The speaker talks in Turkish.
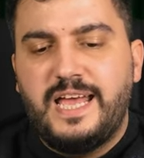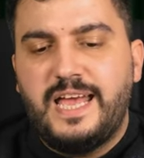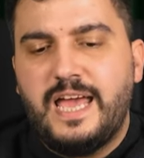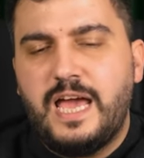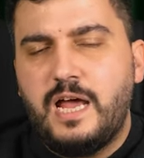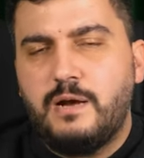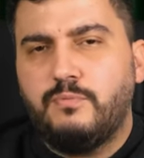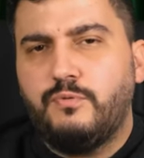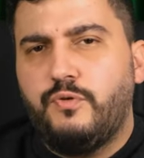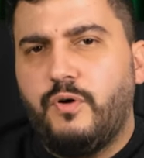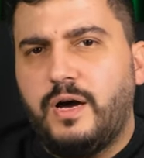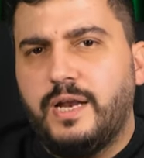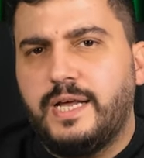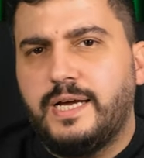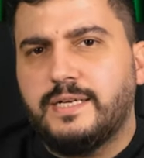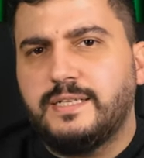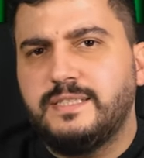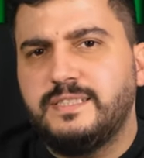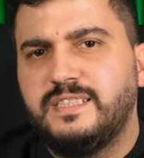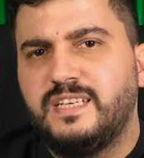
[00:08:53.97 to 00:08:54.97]
Eğer bu fare
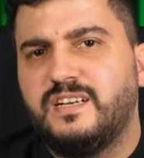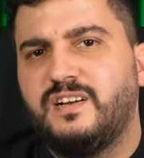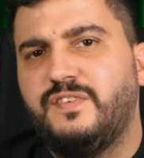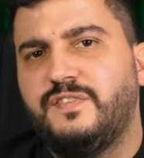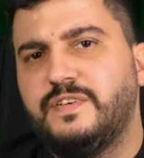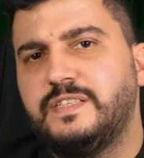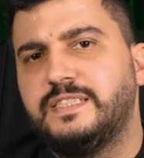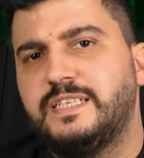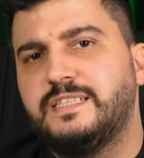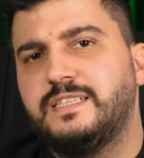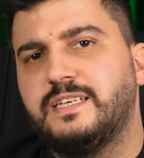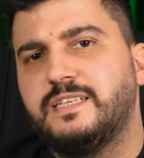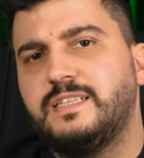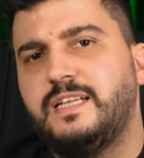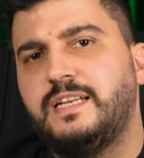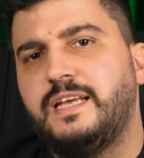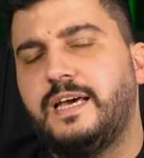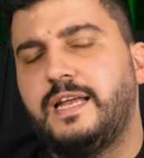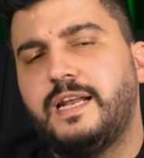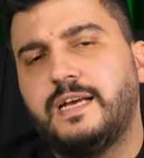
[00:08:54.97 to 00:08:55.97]
hakkında kafanıza
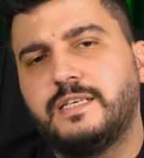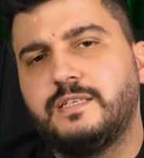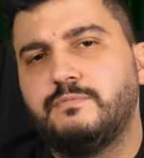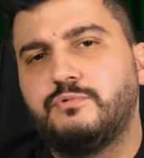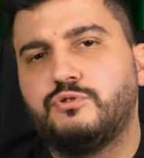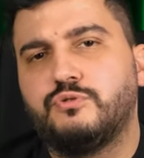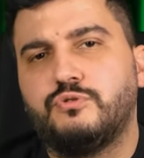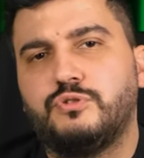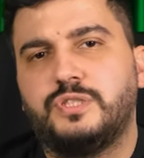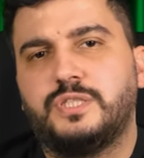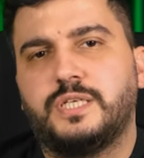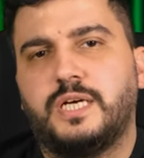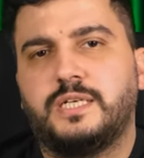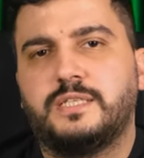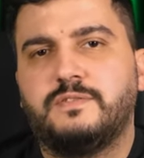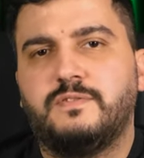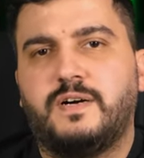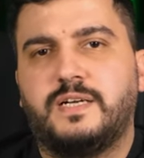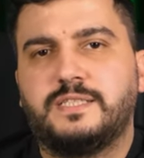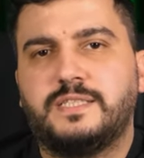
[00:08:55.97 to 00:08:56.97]
takılan herhangi bir soru
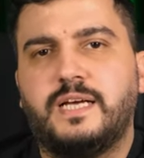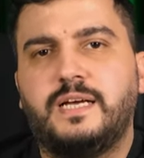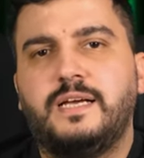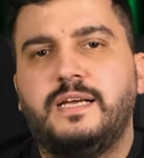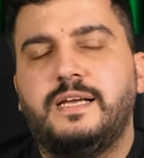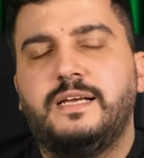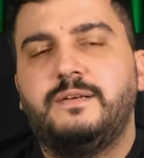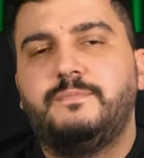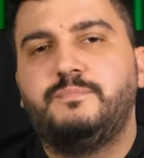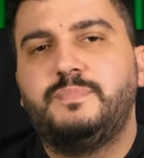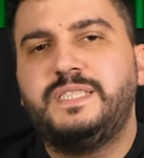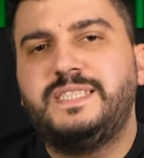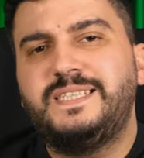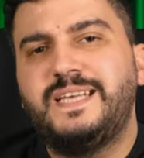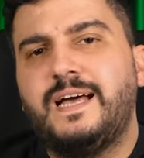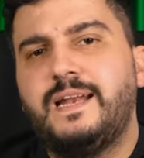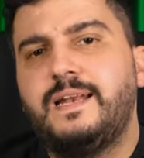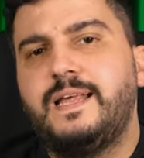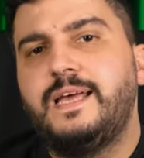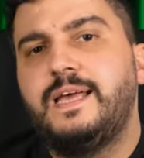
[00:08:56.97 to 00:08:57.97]
işareti varsa
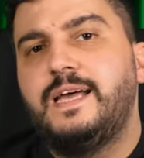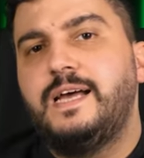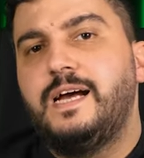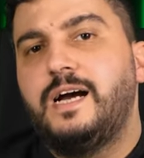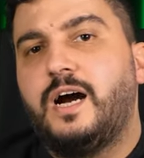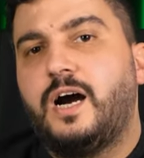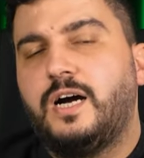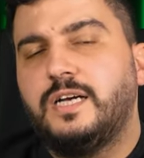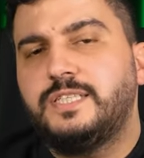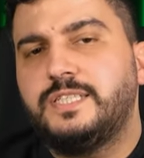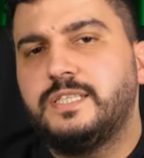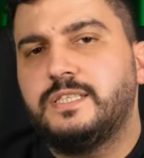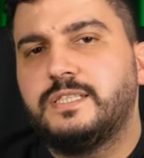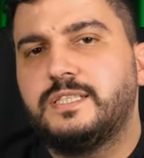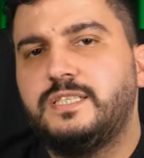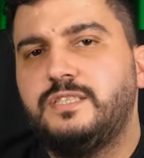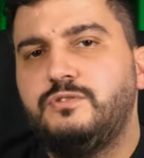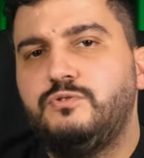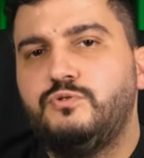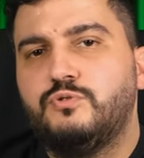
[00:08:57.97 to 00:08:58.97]
bizlerle
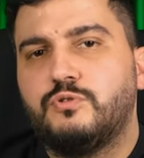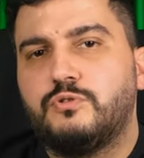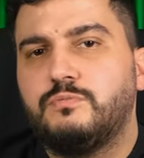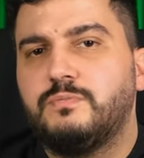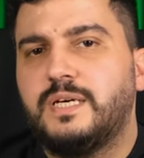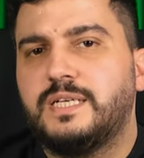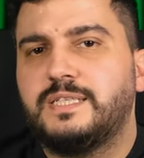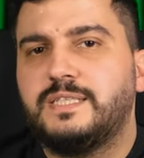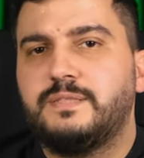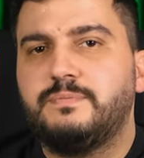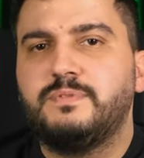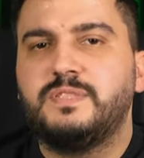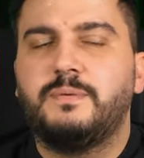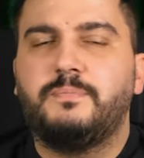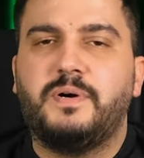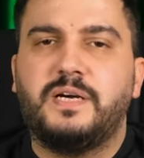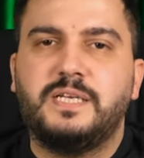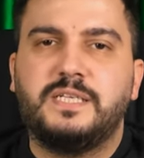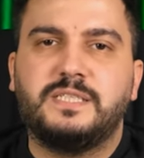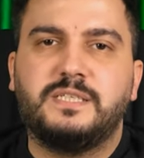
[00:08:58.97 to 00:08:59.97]
aşağıdaki yorumlar
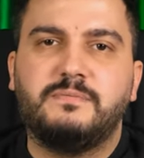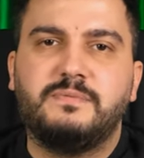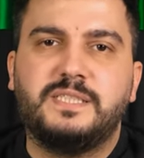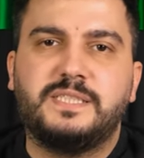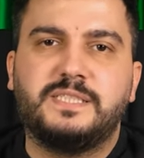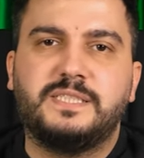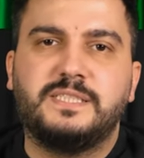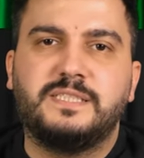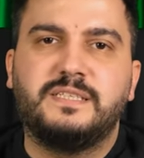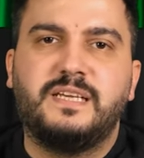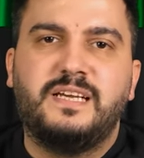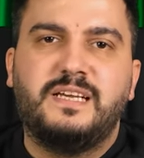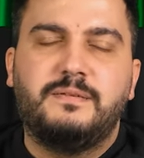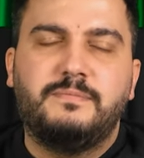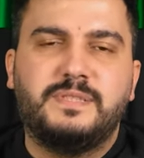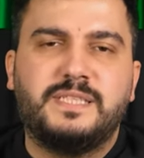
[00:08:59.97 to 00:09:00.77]
kısmında paylaşabilirsiniz.